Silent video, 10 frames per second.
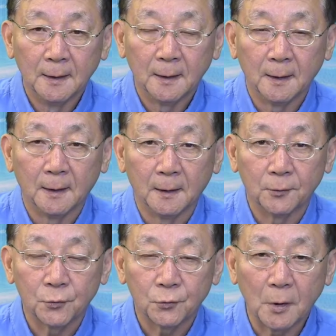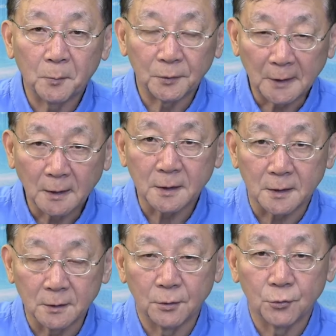呃，川普当
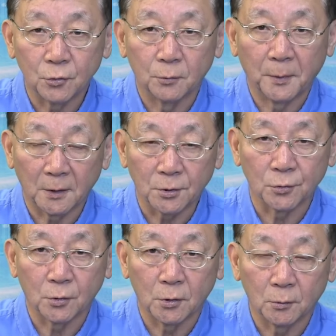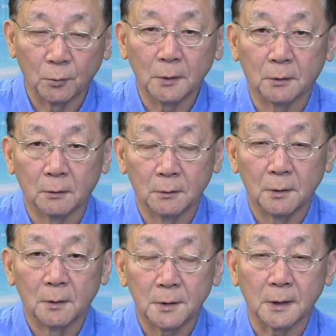时就表示说，我有
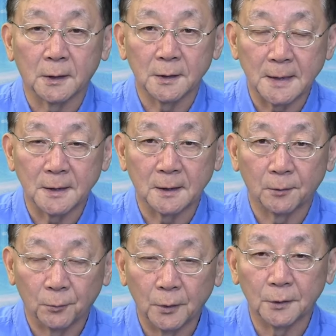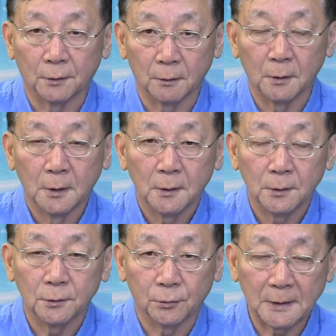这个现金，我有
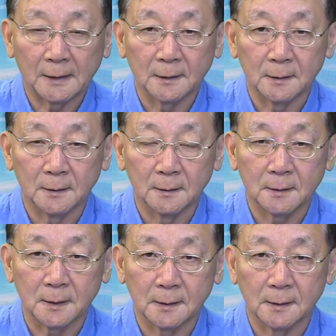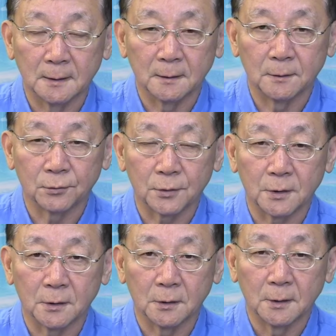有价的这个就
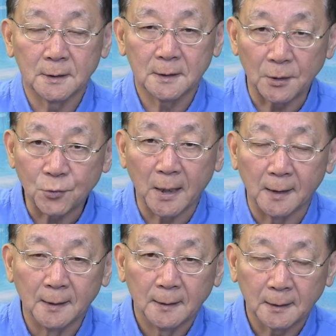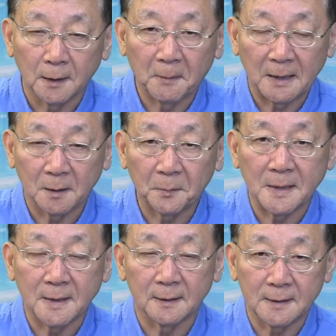是债券。可以马上
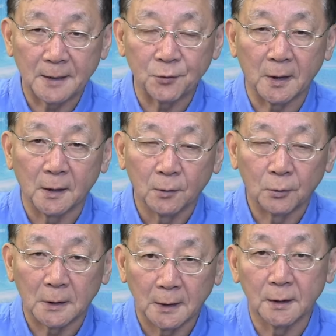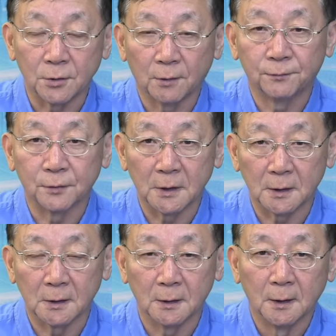变现的债券，我可以交付这
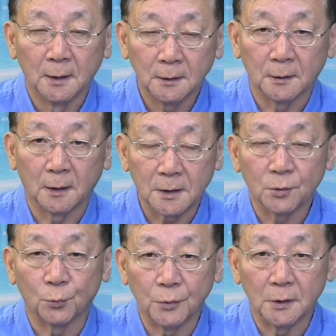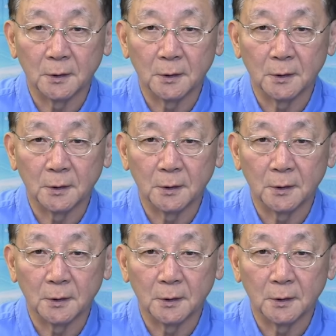个一点七五亿